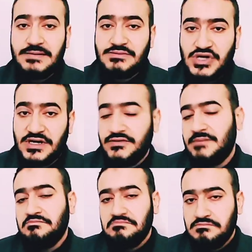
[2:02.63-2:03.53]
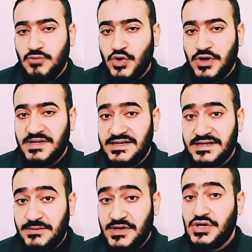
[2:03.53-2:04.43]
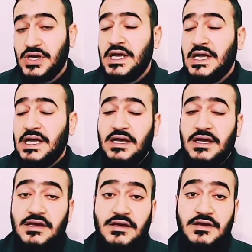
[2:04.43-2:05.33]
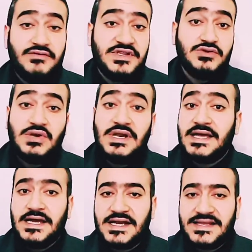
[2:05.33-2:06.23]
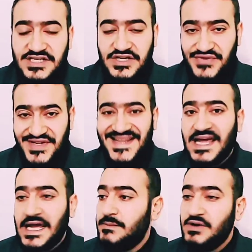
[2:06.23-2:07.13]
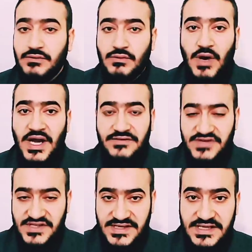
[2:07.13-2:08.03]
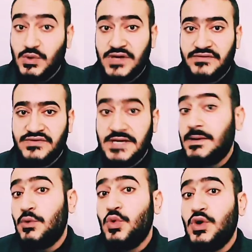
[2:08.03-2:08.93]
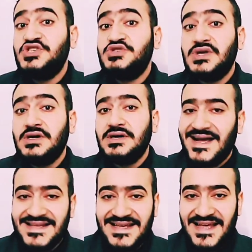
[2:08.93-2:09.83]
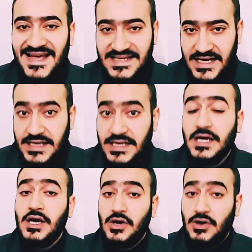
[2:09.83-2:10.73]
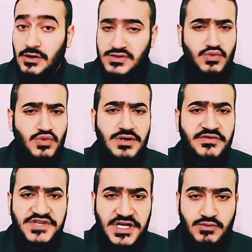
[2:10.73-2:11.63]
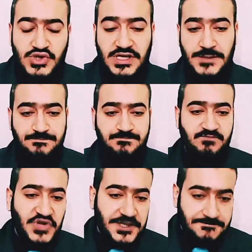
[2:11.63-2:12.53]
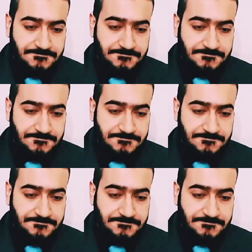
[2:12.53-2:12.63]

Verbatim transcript: شهر فممكن ما تنتبهش فتيجي تقول لك انا اكتشفت ان انا حامل وانا في السادس وانا في السابع ومش ظاهر عليها اي حاجه خالص ومفيش اي مشكله طيب